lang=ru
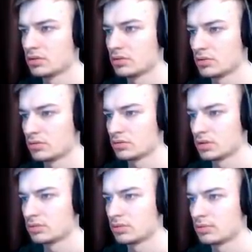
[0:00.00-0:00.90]
то
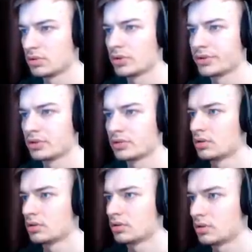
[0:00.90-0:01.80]
это было бы годно.
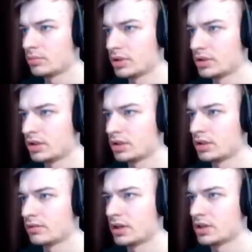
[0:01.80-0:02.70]
Добрый день,
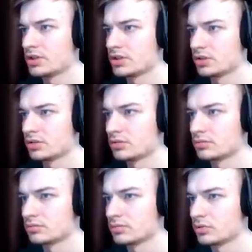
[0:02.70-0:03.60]
товарищ. Э,
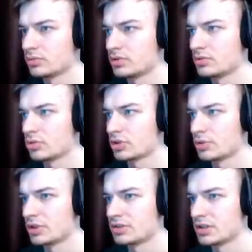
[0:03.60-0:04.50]
ну, может,
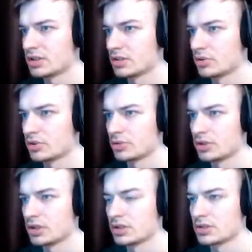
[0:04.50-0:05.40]
полицейский, может
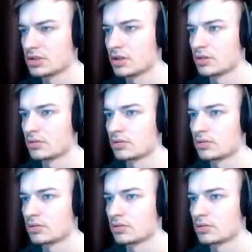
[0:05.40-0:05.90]
быть, нет, не знаю.